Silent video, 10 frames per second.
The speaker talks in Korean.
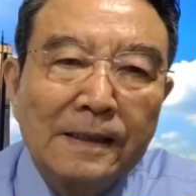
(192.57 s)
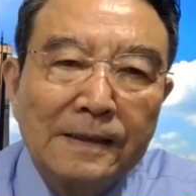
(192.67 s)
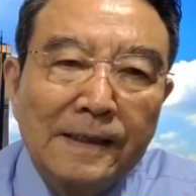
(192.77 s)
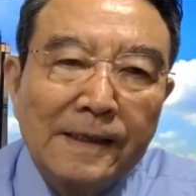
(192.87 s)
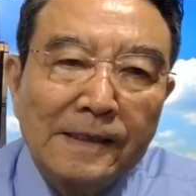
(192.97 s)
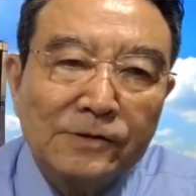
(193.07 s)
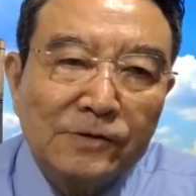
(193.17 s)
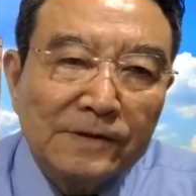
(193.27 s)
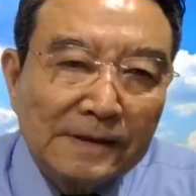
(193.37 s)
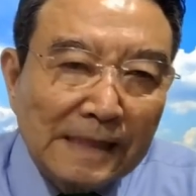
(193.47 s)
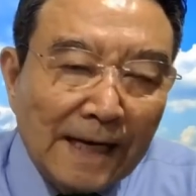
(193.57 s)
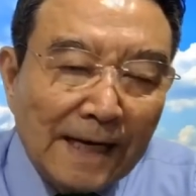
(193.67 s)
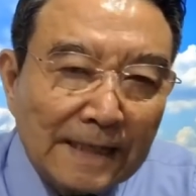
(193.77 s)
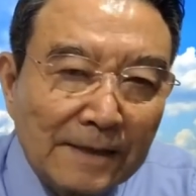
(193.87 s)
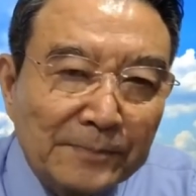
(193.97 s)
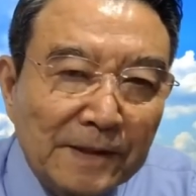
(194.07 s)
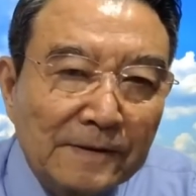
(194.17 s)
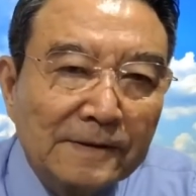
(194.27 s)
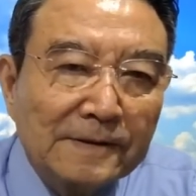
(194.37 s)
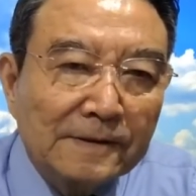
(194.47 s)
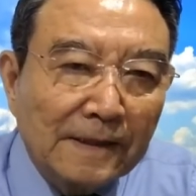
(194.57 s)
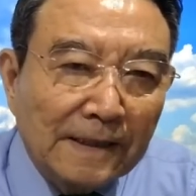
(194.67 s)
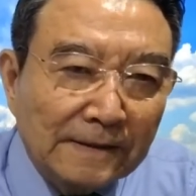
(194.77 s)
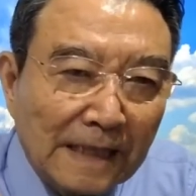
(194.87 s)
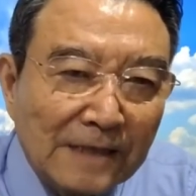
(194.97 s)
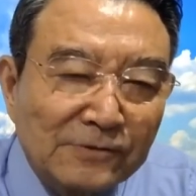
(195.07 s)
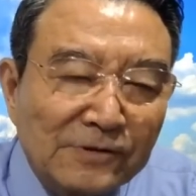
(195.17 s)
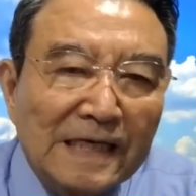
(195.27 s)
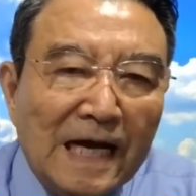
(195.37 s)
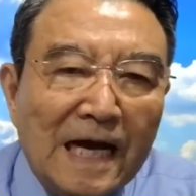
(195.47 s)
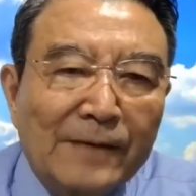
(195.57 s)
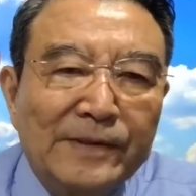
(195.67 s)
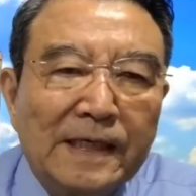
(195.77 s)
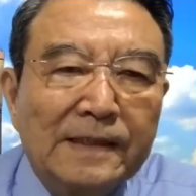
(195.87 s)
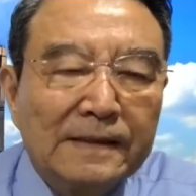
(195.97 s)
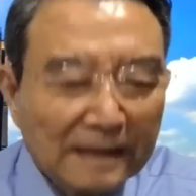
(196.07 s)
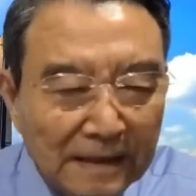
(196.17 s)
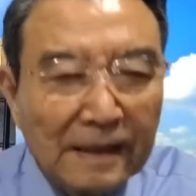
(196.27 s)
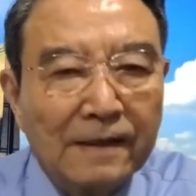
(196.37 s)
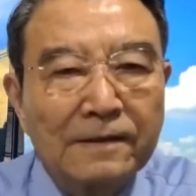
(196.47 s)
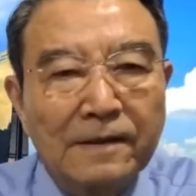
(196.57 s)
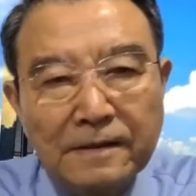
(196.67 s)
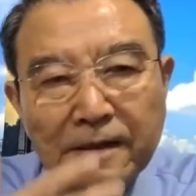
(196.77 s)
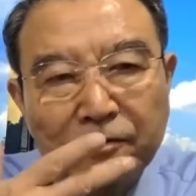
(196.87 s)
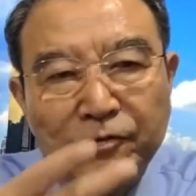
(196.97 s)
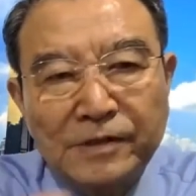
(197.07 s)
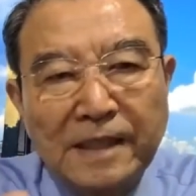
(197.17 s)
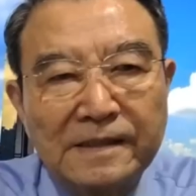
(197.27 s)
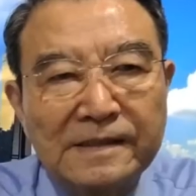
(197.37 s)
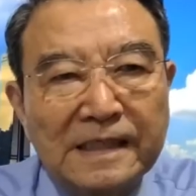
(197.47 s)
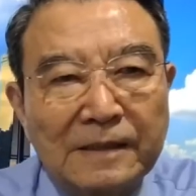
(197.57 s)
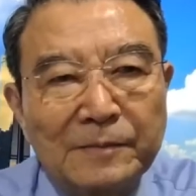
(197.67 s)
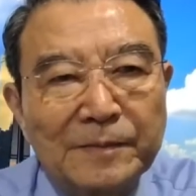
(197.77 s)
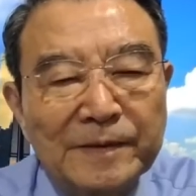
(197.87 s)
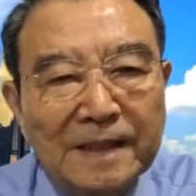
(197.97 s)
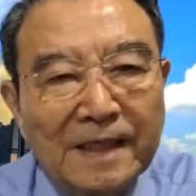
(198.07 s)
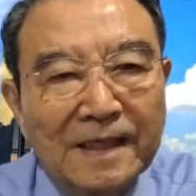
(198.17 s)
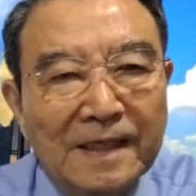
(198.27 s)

이래가지고 야당 편을 들어가는 아주 야비한 언어를 구사하는 사람입니다.